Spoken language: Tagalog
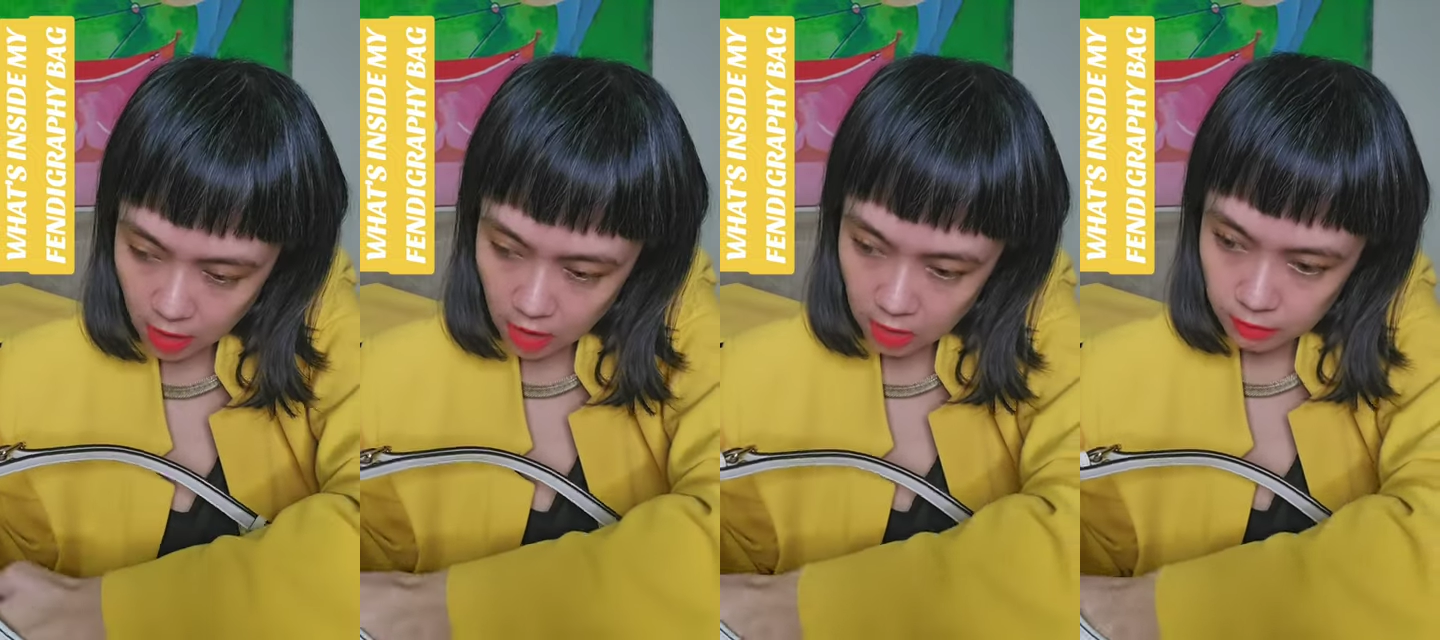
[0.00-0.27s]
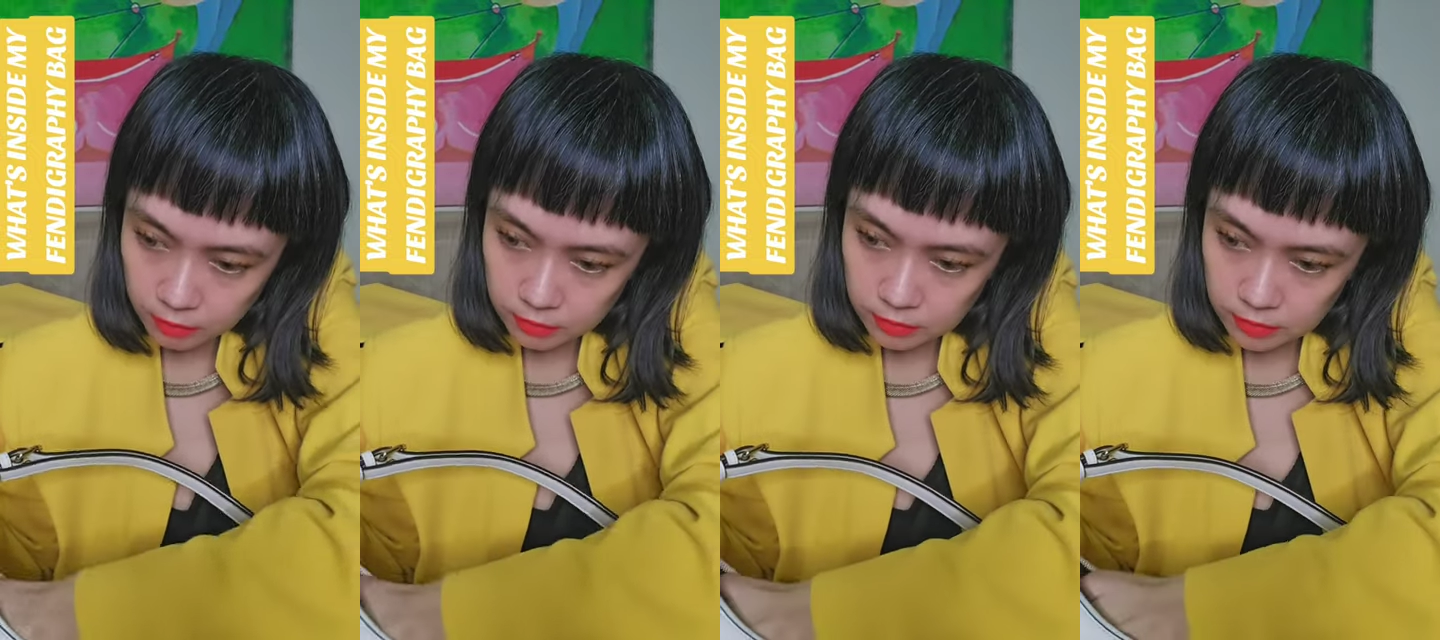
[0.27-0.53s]

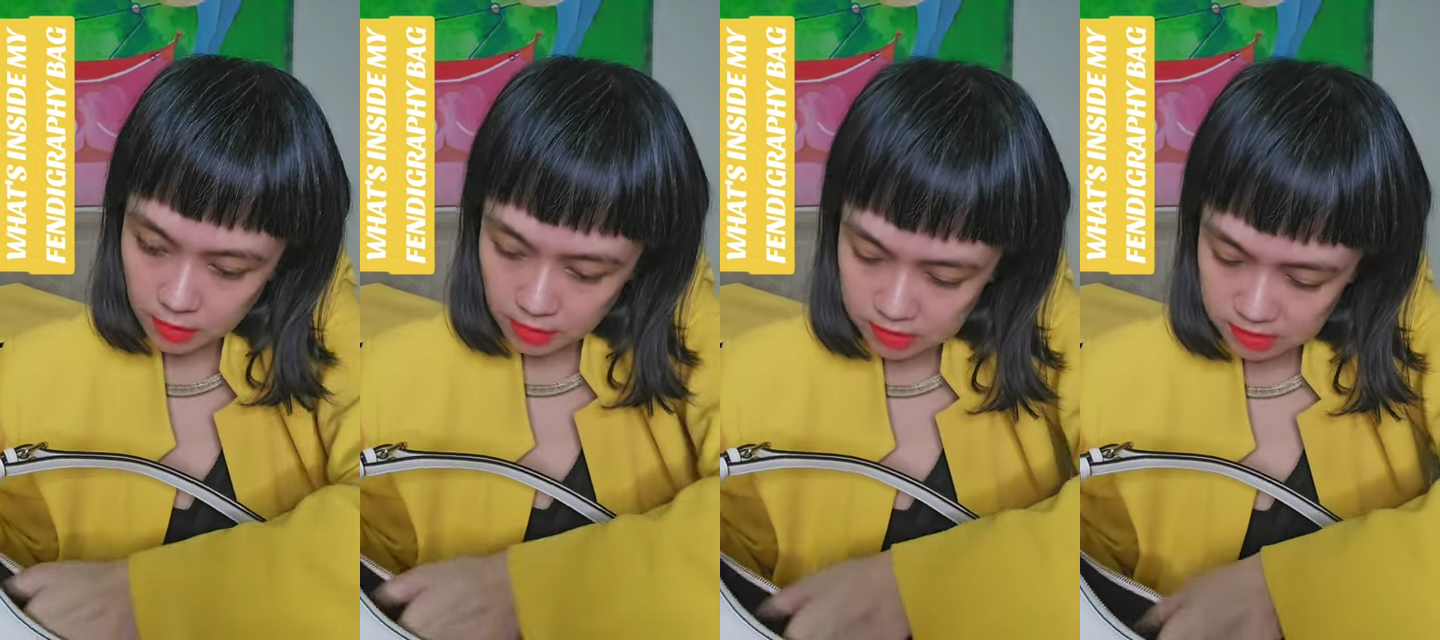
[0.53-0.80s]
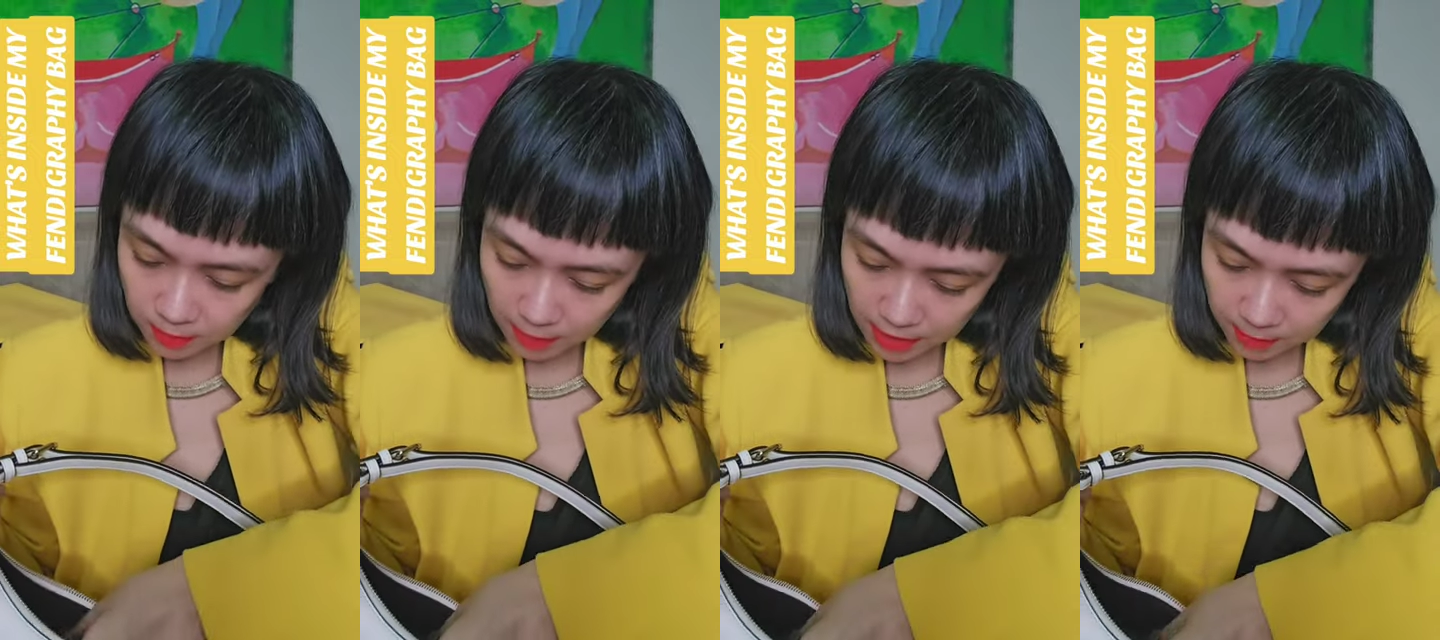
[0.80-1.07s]
um,
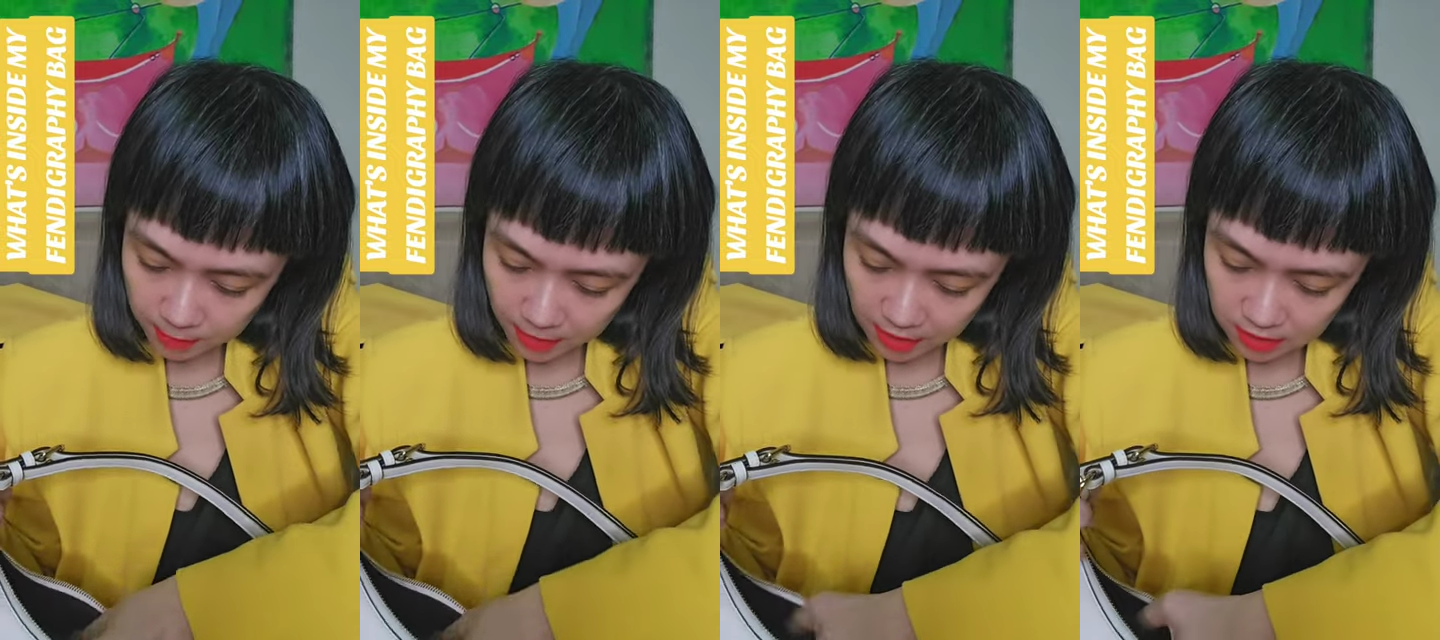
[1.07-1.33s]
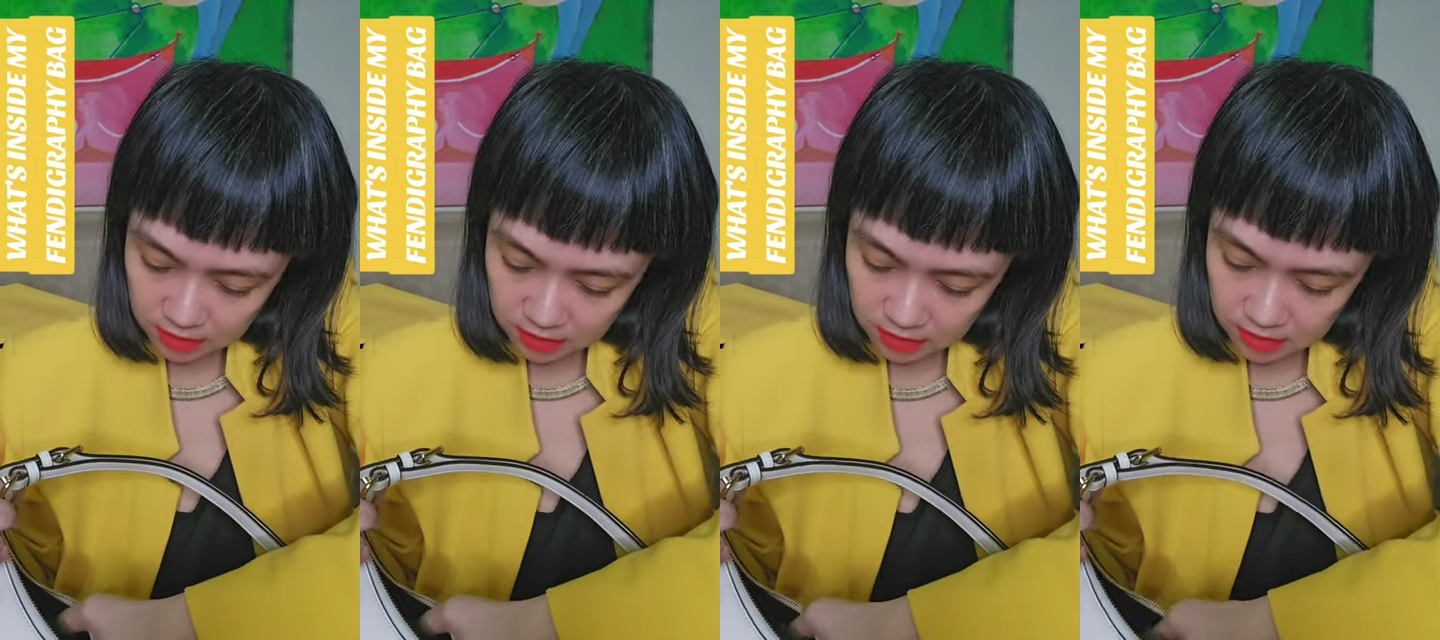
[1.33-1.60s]
sa
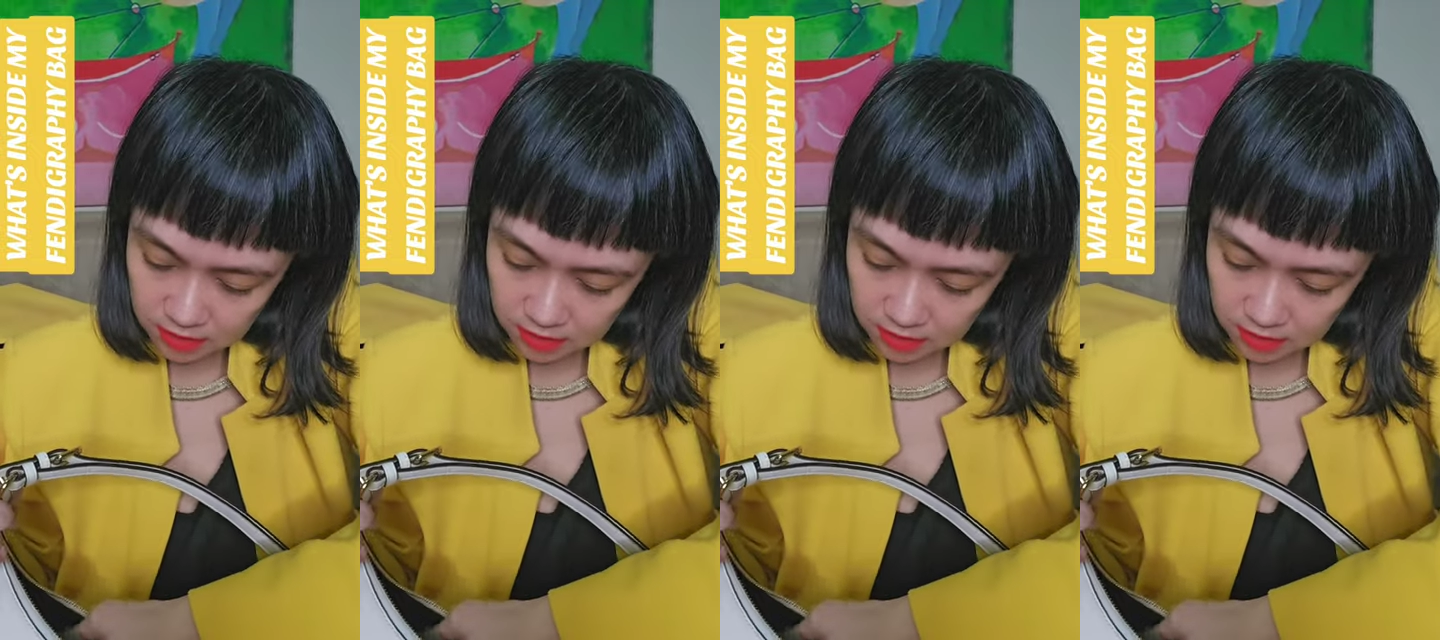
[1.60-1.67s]
palapad,